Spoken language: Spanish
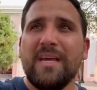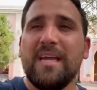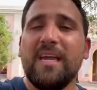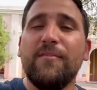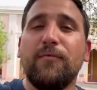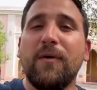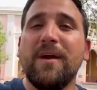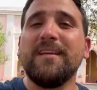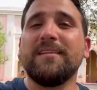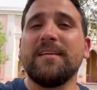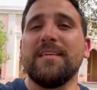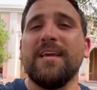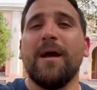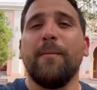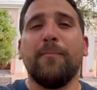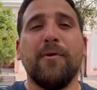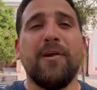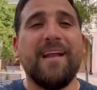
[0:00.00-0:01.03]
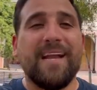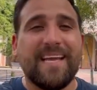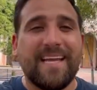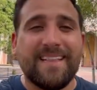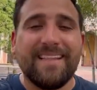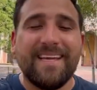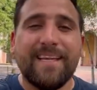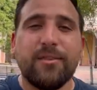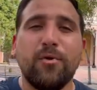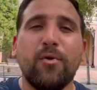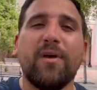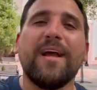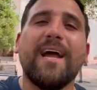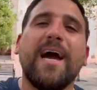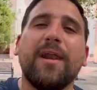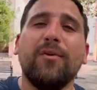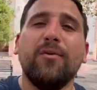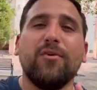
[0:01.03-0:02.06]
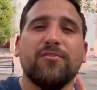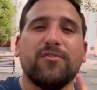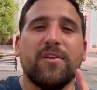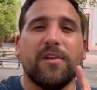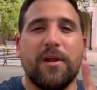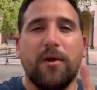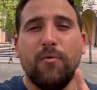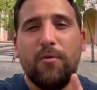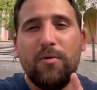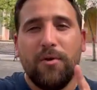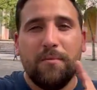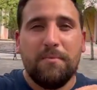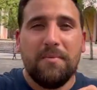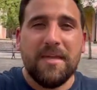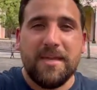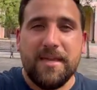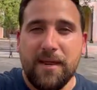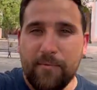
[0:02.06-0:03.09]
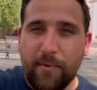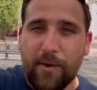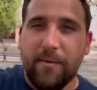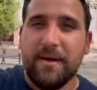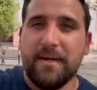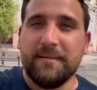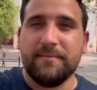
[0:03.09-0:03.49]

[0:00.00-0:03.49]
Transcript: y fue diseñada por el arquitecto Carlos Raúl Villanueva.